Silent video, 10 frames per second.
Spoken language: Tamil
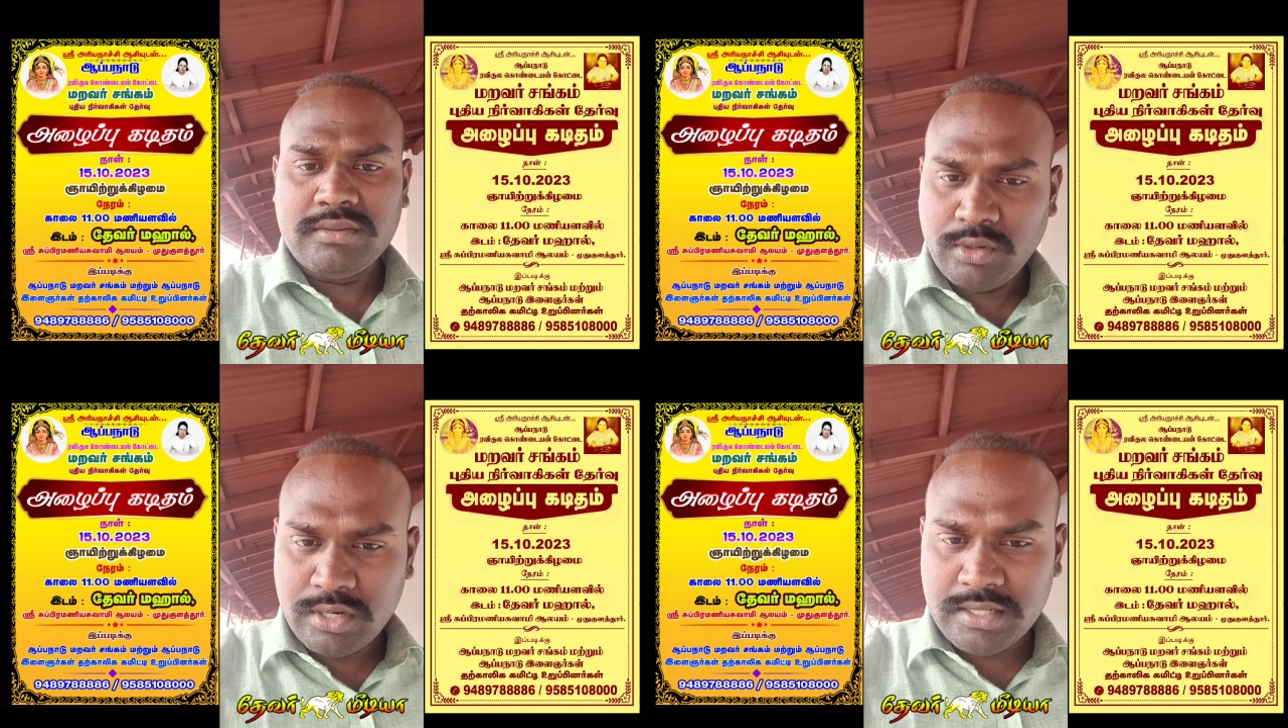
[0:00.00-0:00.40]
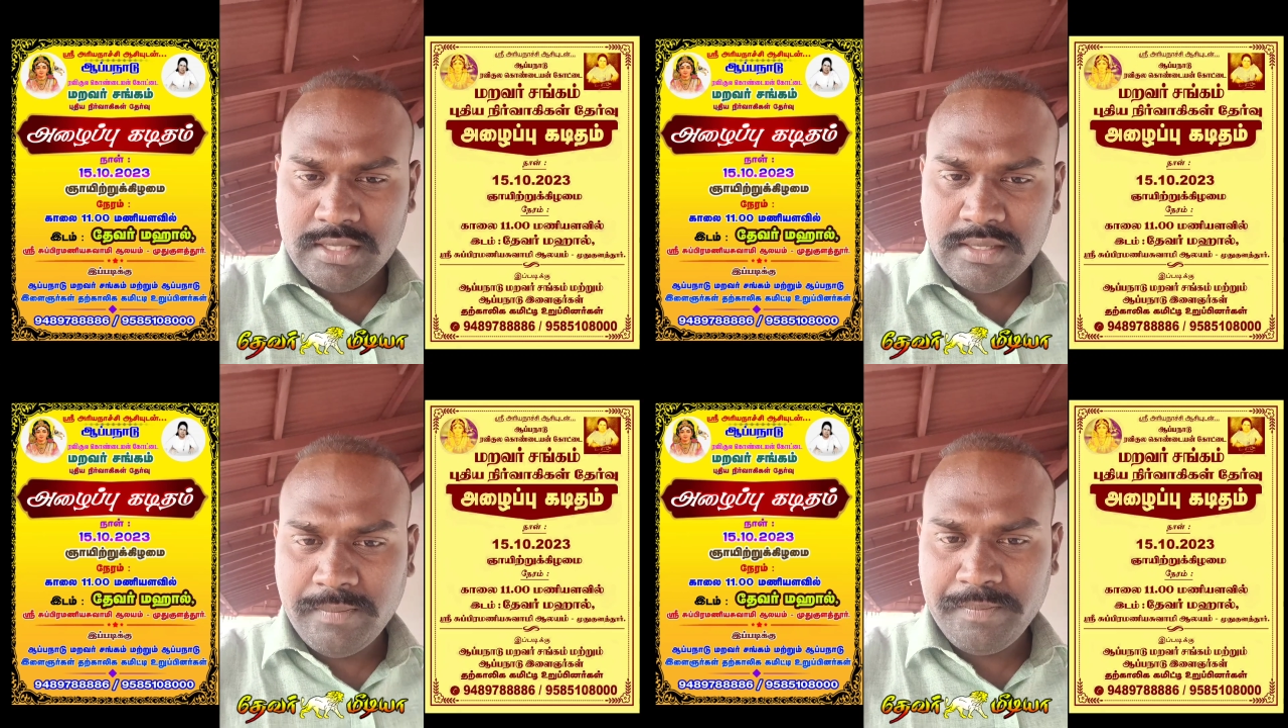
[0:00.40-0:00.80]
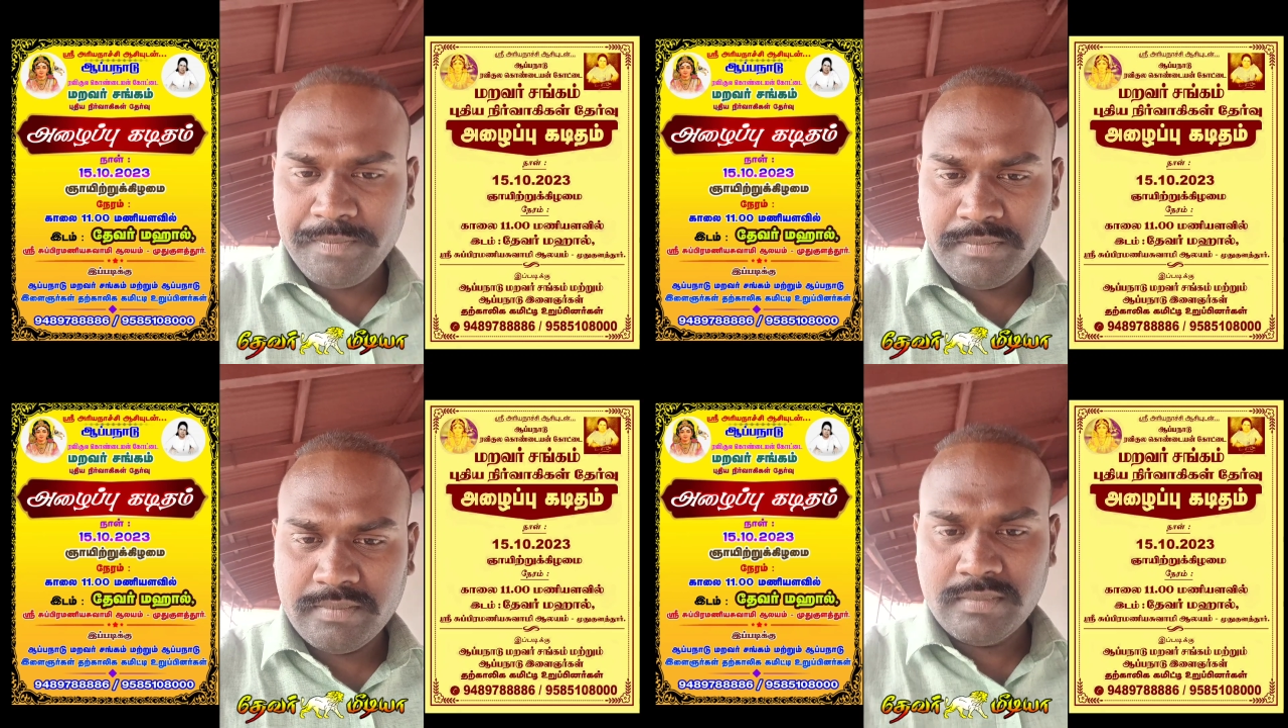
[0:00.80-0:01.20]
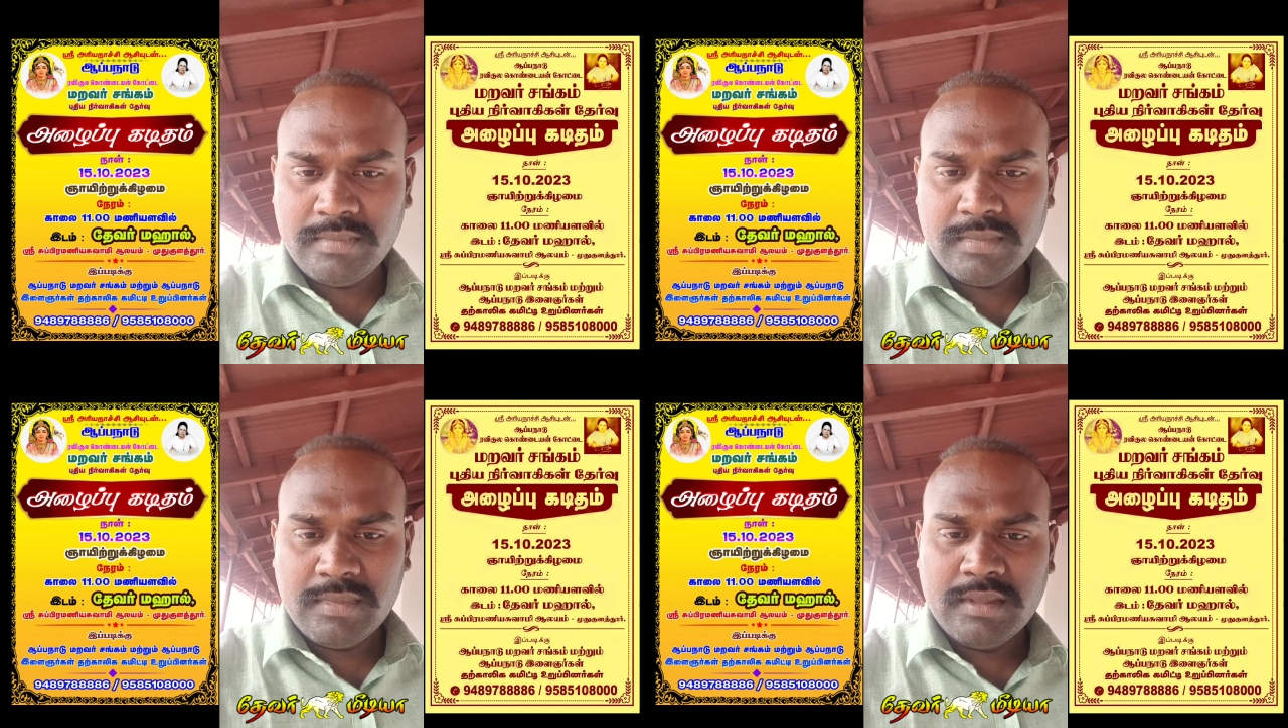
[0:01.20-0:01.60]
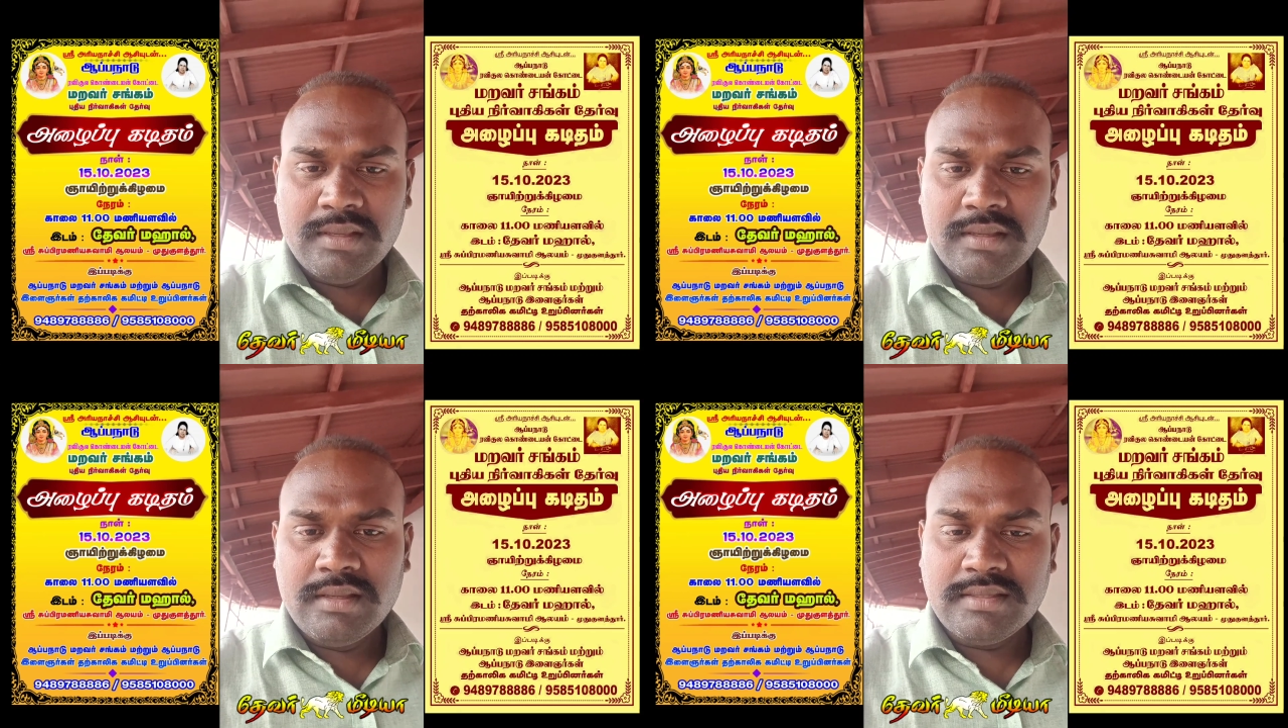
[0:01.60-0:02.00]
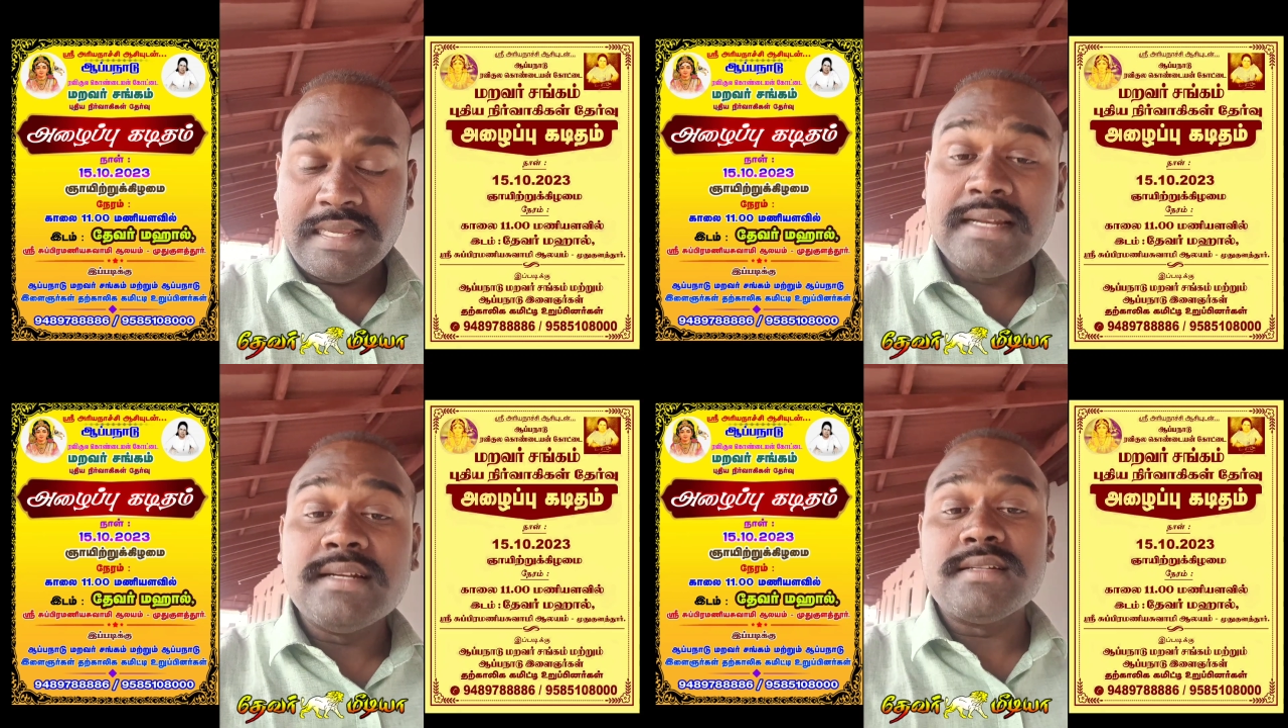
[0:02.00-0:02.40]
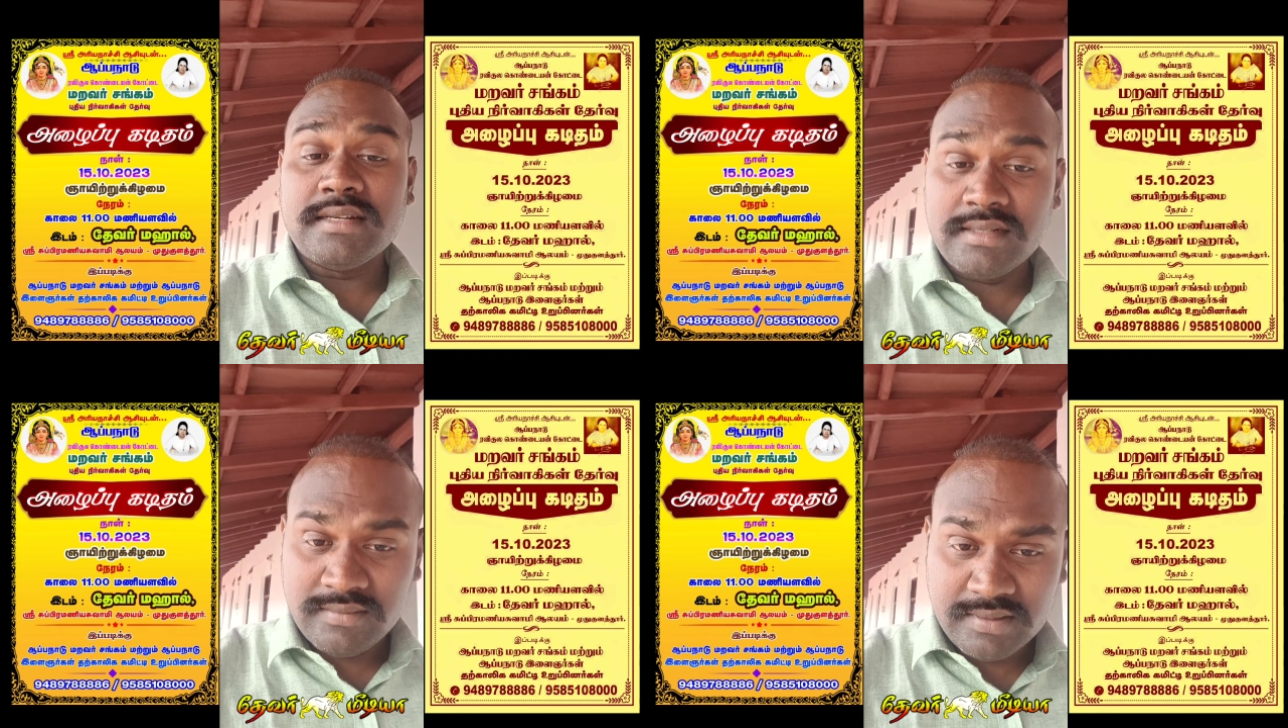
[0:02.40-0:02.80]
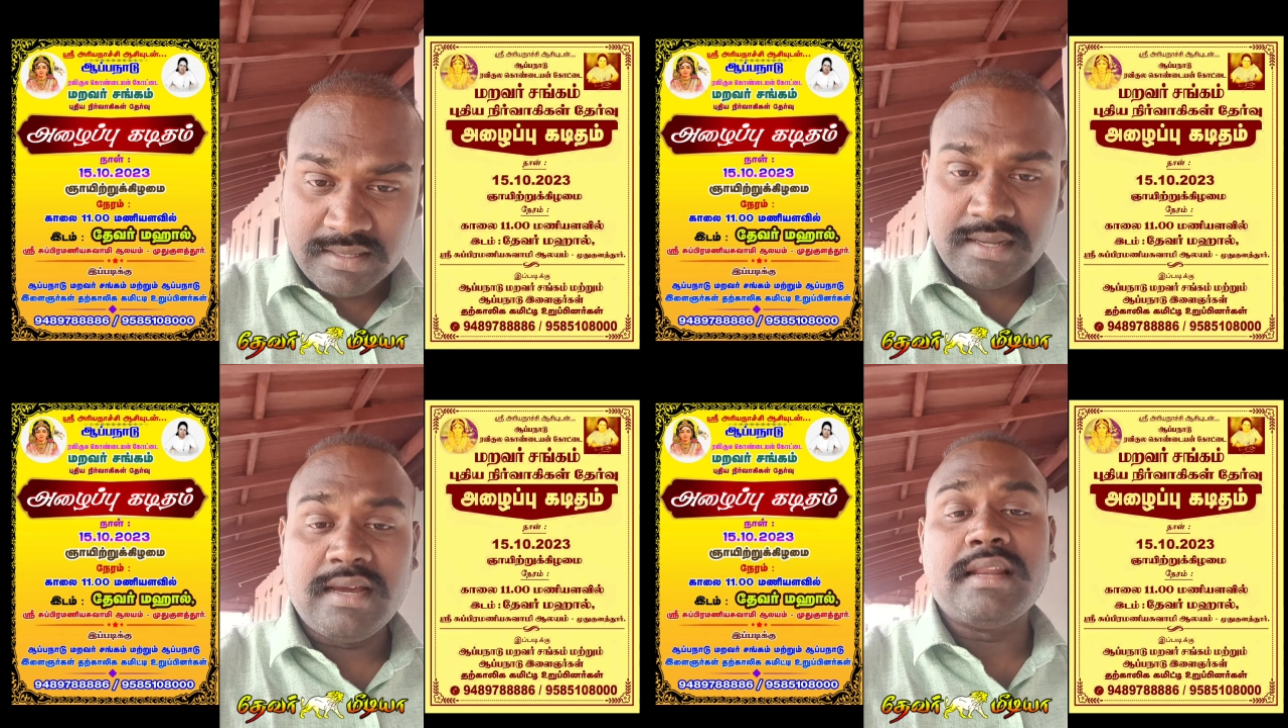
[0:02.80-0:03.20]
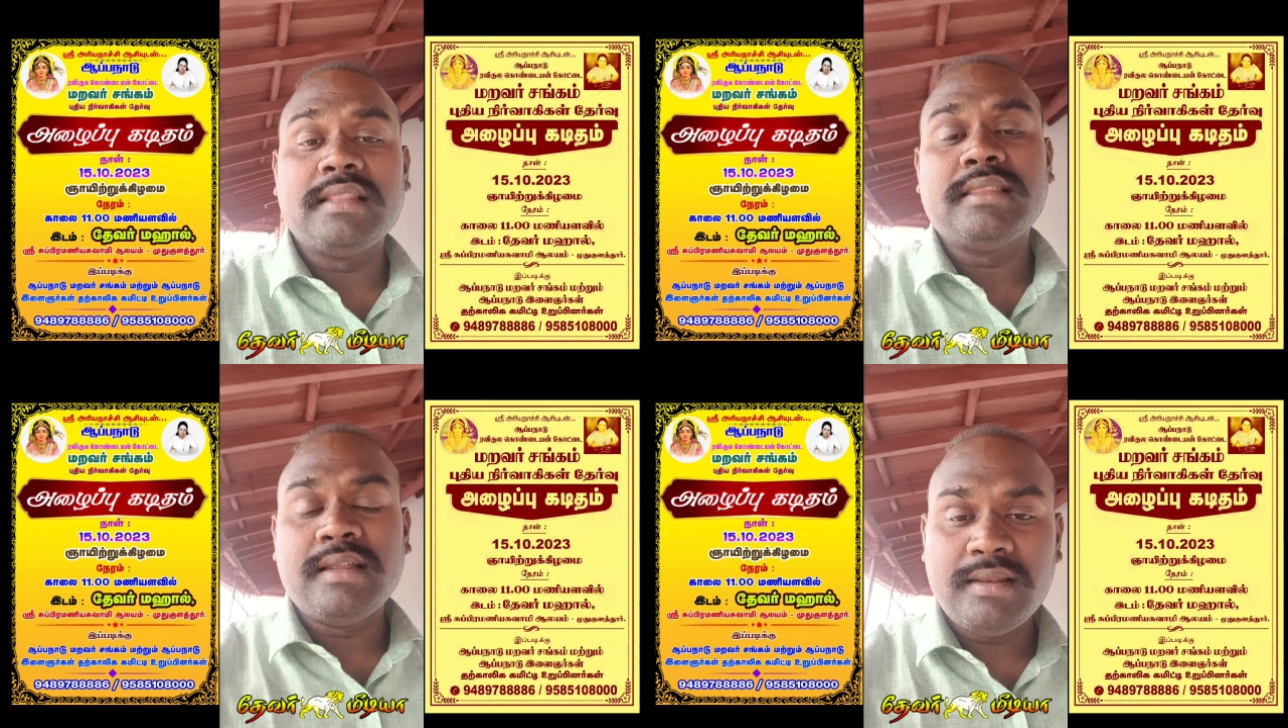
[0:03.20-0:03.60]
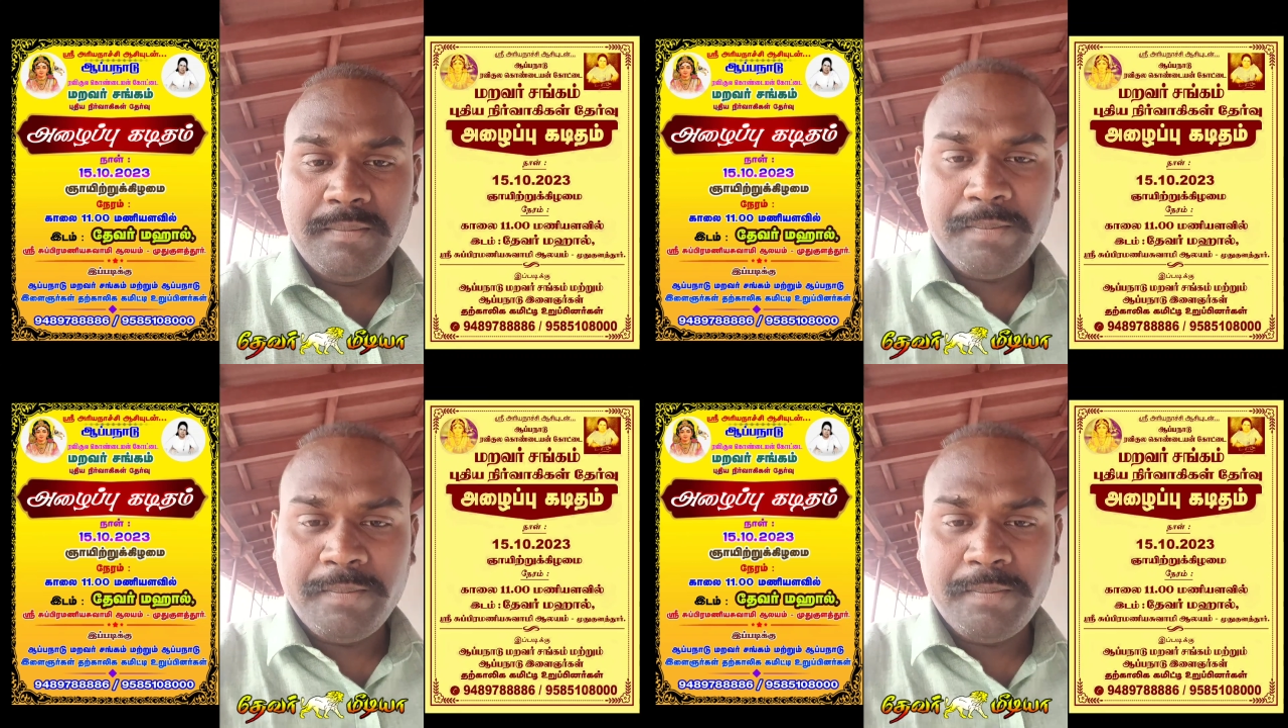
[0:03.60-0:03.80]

தொடர்ந்து செயலற்று இருந்து வந்த காரணத்தால்